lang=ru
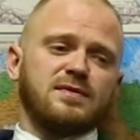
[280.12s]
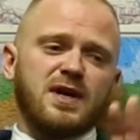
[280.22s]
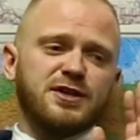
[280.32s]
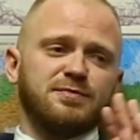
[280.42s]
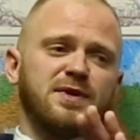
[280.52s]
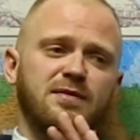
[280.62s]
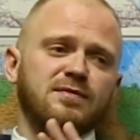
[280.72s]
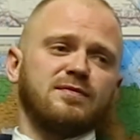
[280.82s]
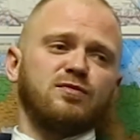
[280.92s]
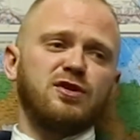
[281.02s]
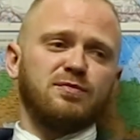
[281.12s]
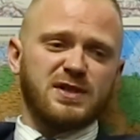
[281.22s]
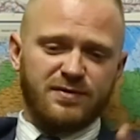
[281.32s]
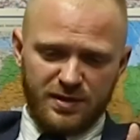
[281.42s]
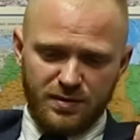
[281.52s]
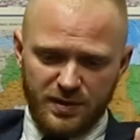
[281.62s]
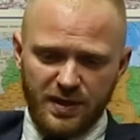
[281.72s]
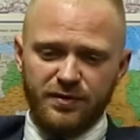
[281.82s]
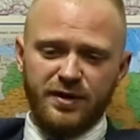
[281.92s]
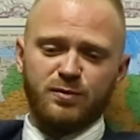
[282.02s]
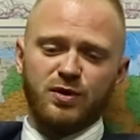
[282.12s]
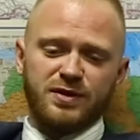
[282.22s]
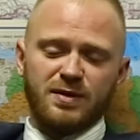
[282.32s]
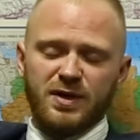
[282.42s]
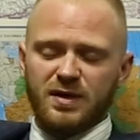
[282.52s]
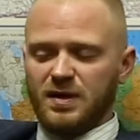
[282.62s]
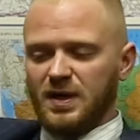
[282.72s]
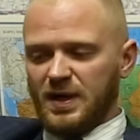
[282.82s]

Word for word: скажем так, будем называть его евроремонтом, да,